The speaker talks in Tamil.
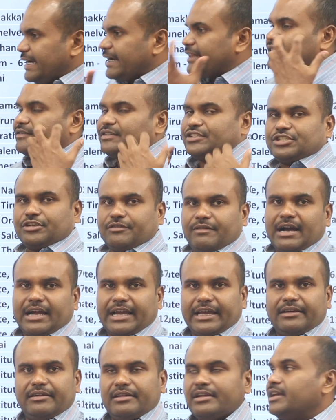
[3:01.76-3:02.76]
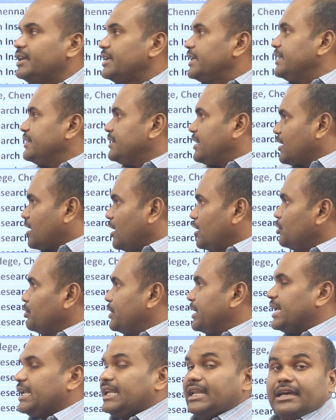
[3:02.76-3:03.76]
எடுத்து வச்சுக்குவாங்க இந்த
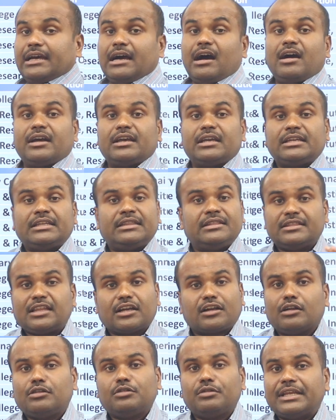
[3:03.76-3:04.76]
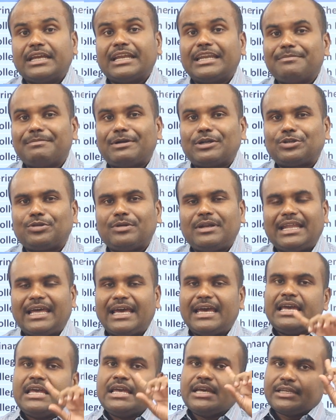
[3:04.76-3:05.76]
கல்லூரிகளில் இந்த கல்லூரிகளில் மட்டும் இல்லை
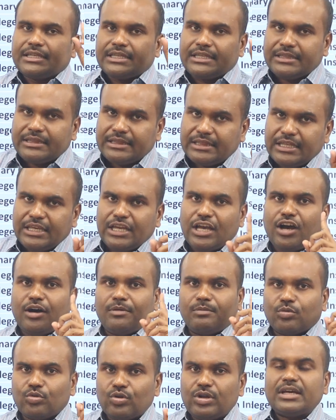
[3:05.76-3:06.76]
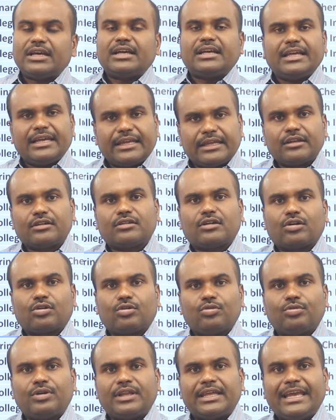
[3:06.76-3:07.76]
இந்தியா முழுக்க
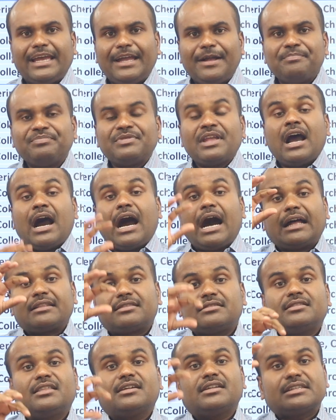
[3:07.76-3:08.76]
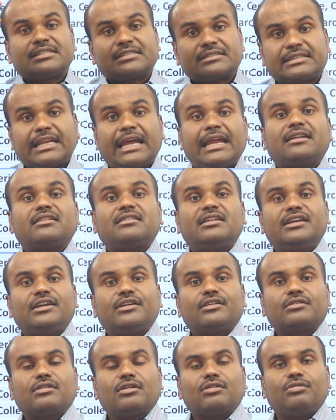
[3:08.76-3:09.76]
இருக்கக்கூடிய அத்தனை ஸ்டேட்லையும்
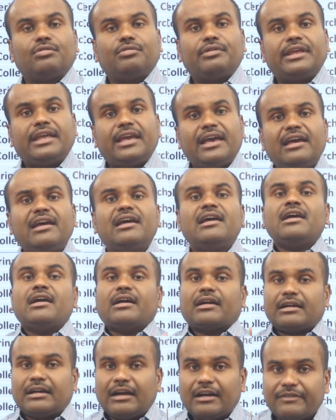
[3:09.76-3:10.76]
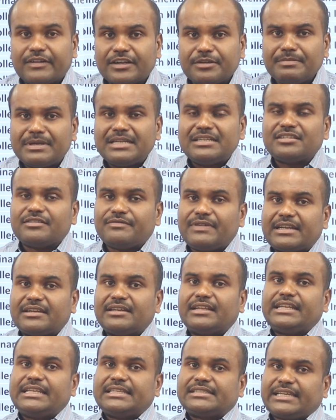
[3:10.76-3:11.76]
இருக்கக்கூடிய கவர்மெண்ட்
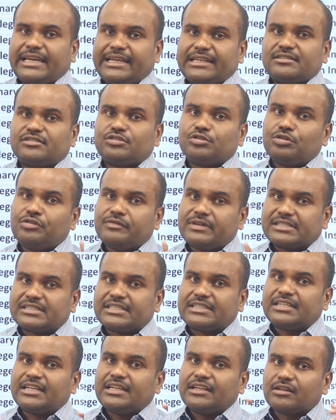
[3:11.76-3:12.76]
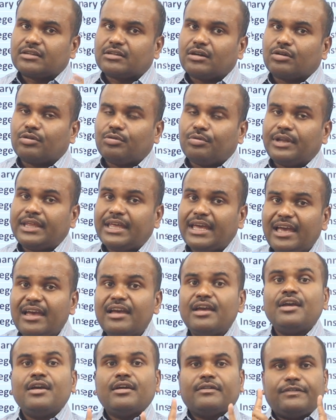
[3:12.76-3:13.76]
வெட்டினரி சயின்ஸ் யூனிவர்சிட்டியில் இருக்கக்கூடிய
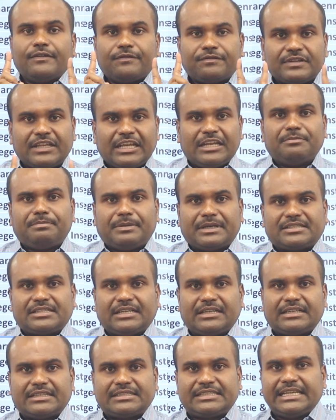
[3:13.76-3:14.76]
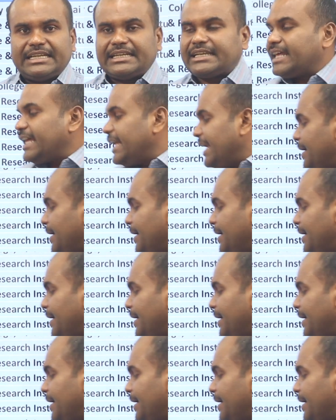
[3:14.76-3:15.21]
ஃபிஃப்டீன் பர்சன்ட் சீட்டை